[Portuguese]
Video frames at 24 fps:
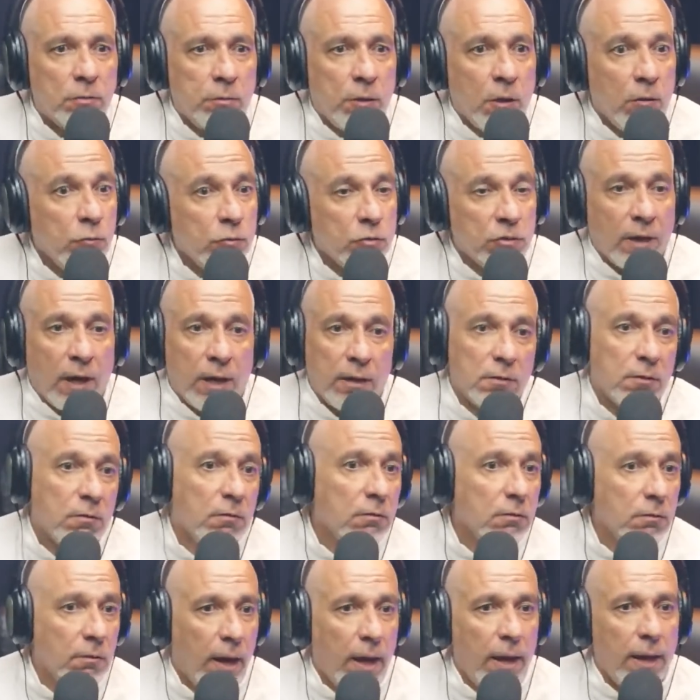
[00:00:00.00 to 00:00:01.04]
Porque uns caras
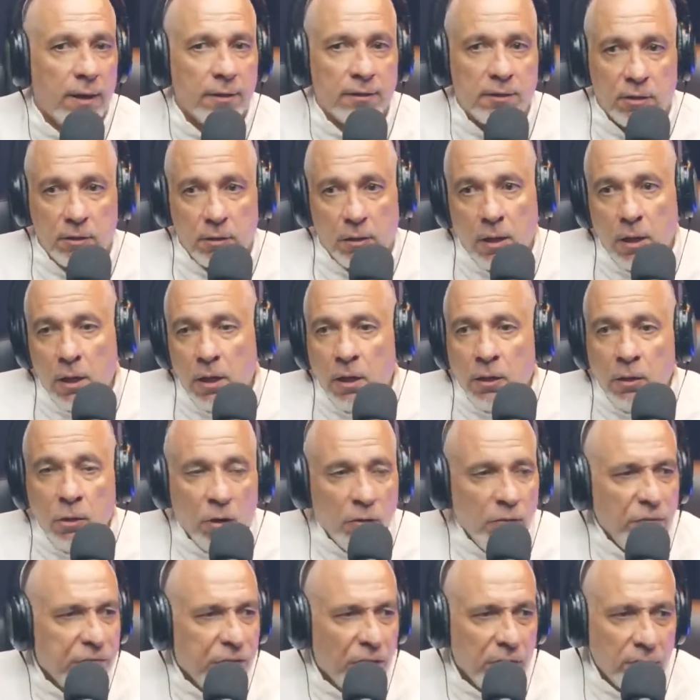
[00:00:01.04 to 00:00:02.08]
não. Né, essa,
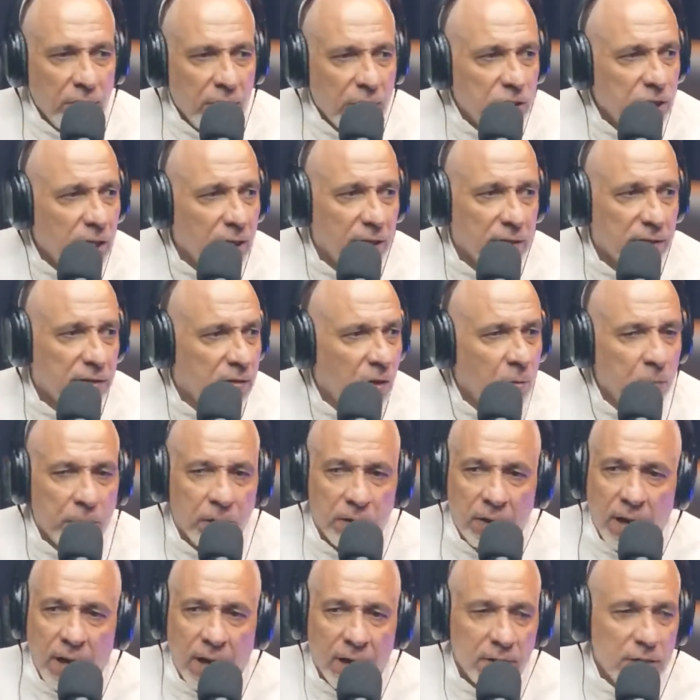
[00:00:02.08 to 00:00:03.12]
eu não falo nem geração,
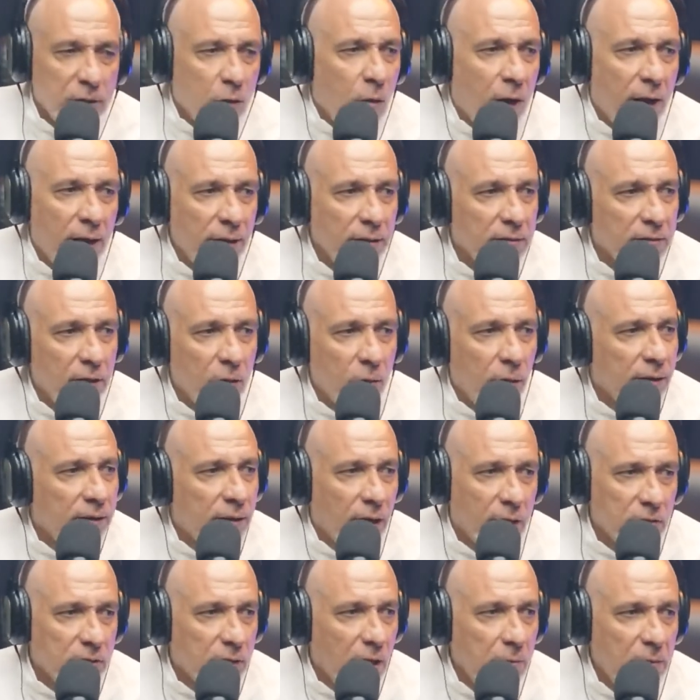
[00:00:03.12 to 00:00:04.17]
porque tem cara de 40,
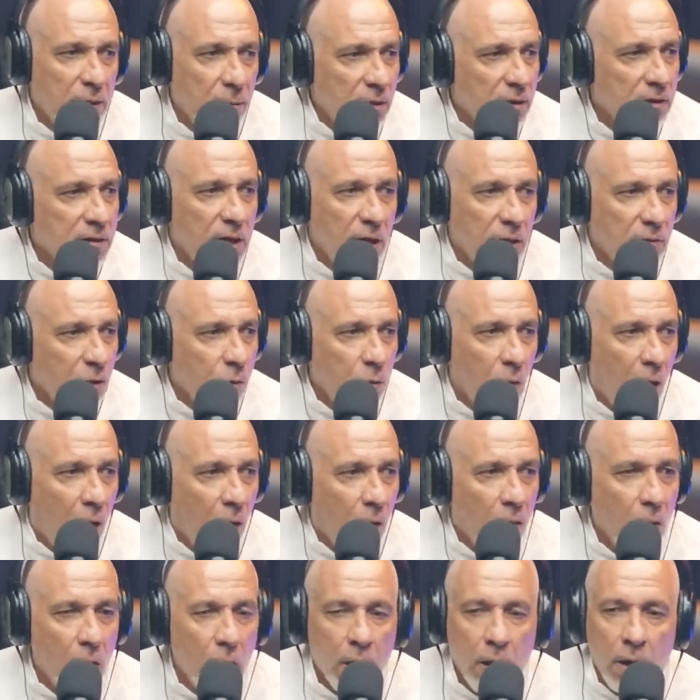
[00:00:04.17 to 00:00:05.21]
50 anos que é mimizento
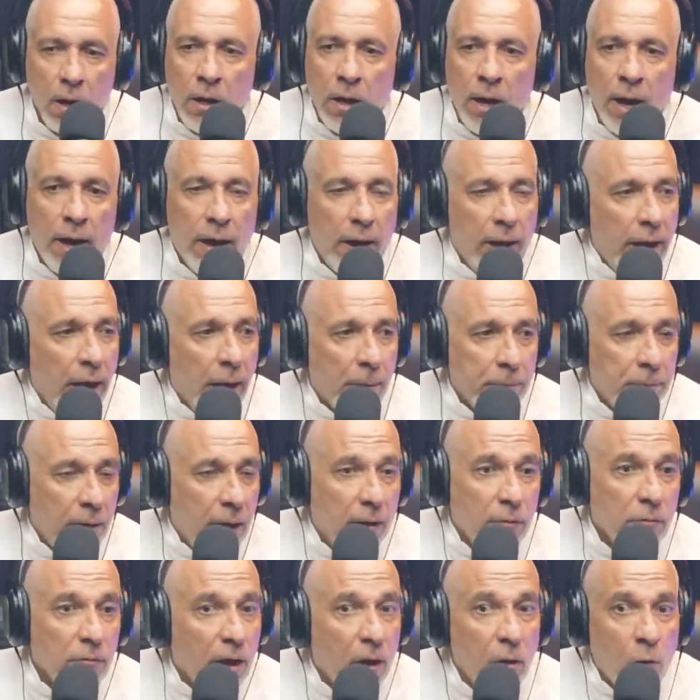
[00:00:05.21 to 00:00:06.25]
igual. É, é, é,
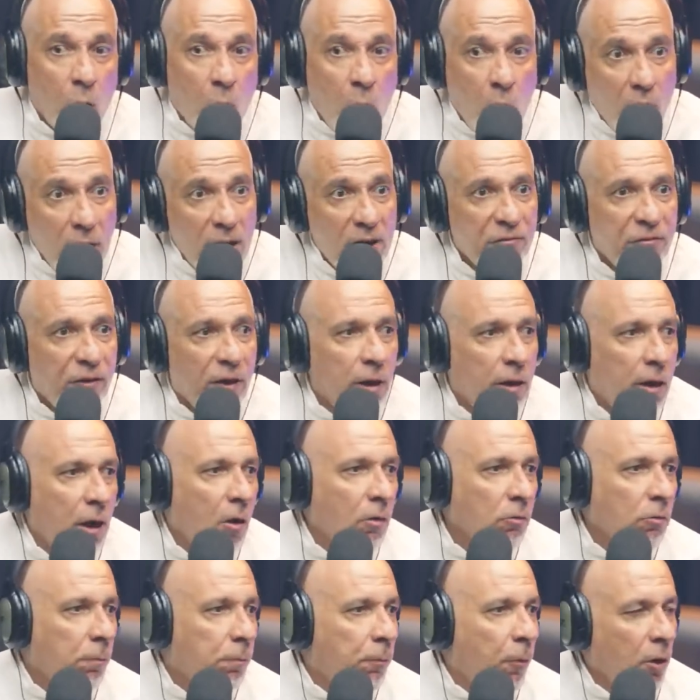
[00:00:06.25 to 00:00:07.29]
é, eu olho e falo,
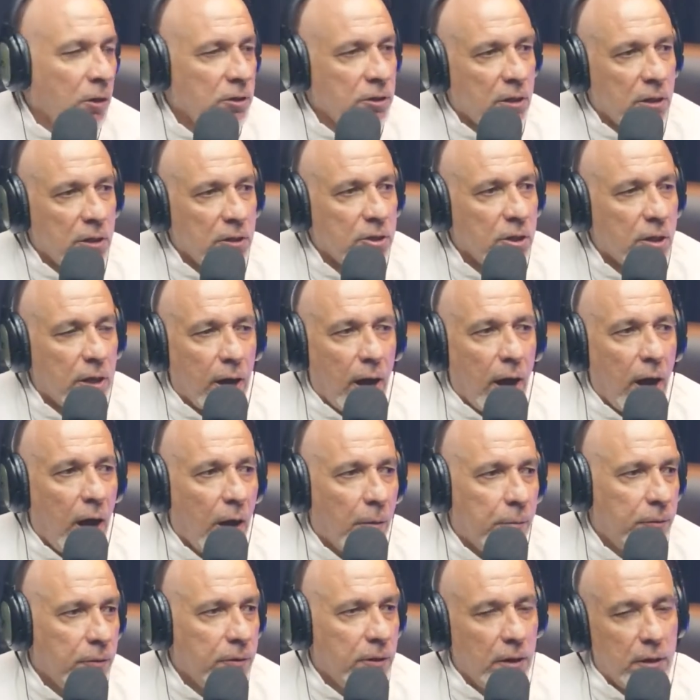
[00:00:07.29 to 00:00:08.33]
não, não pode
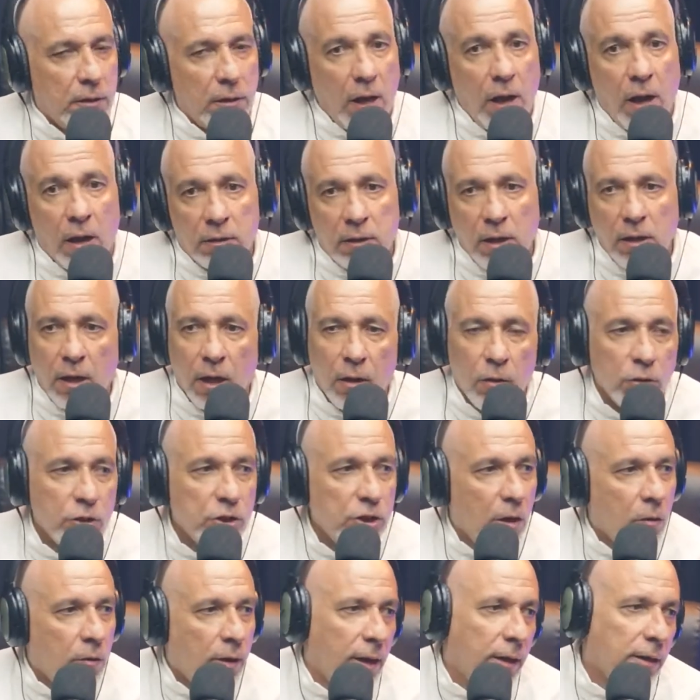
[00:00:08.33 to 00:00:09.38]
criticar, porque tem, ah, tem que
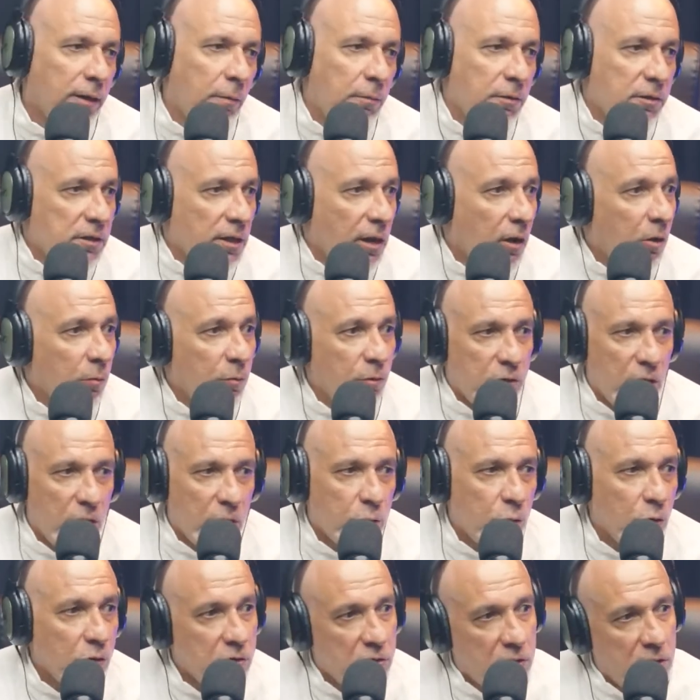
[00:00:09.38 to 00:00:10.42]
elogiar. O cara quer me ensinar como eu tenho
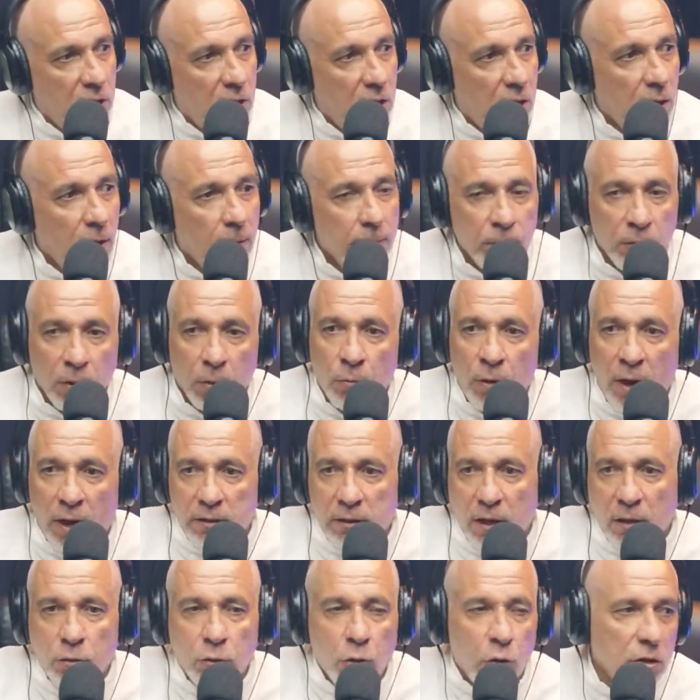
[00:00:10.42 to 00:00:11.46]
que torcer. O moleque
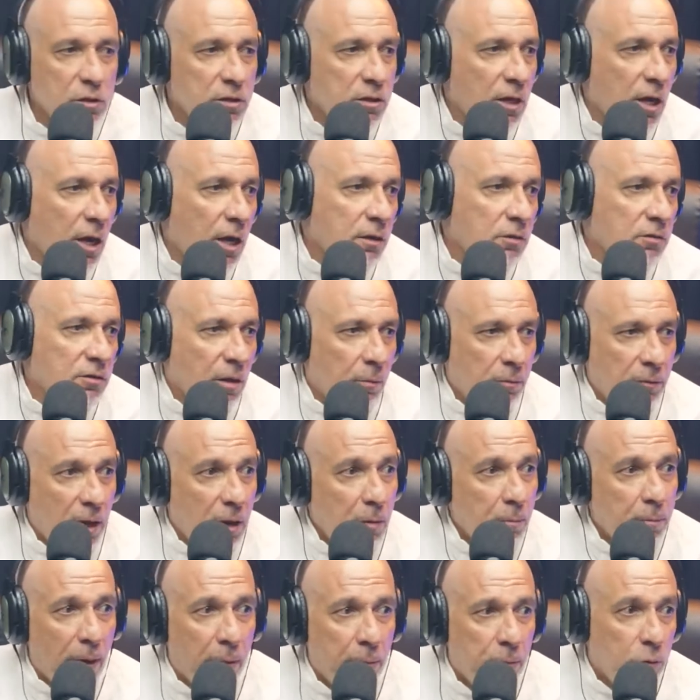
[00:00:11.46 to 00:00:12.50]
tem 12 anos, não sabe nem
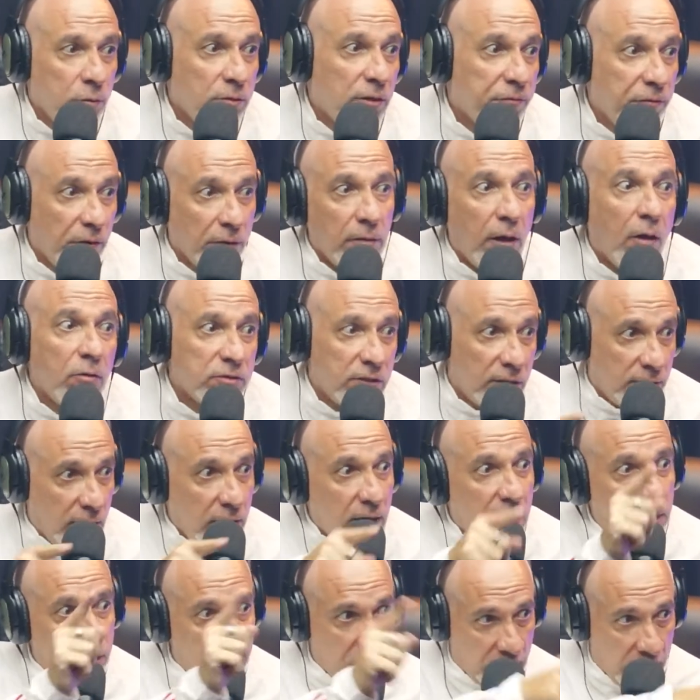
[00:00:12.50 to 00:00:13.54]
limpar a bunda, falando, não, você tem
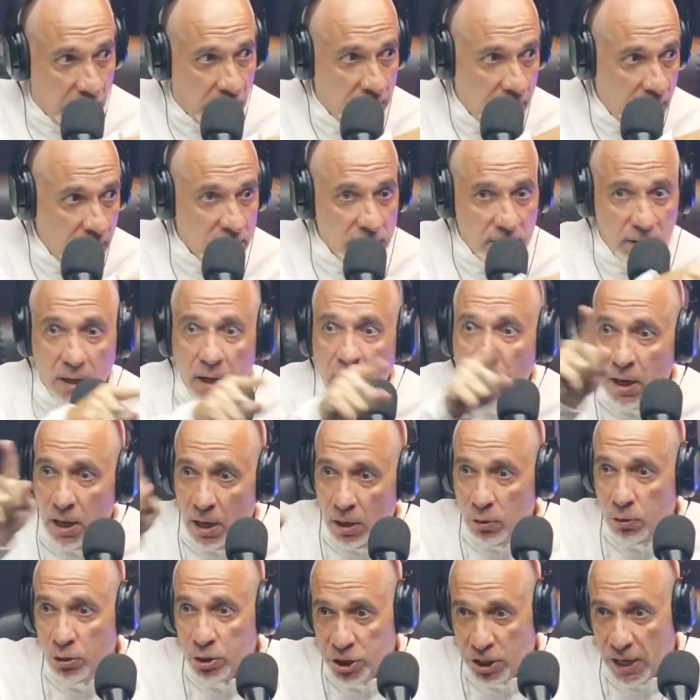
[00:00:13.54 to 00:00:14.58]
que criticar esse,
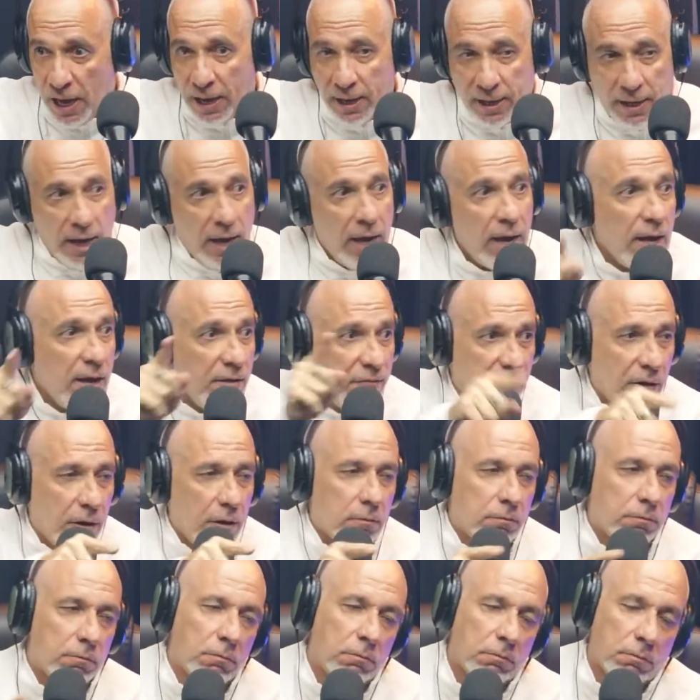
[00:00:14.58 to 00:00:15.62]
elogiar aquele. E
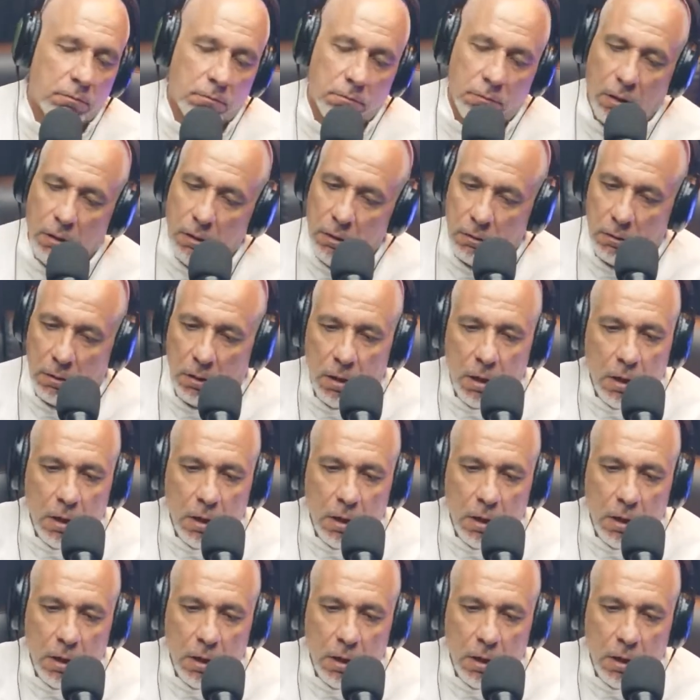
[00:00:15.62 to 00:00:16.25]
fala, é.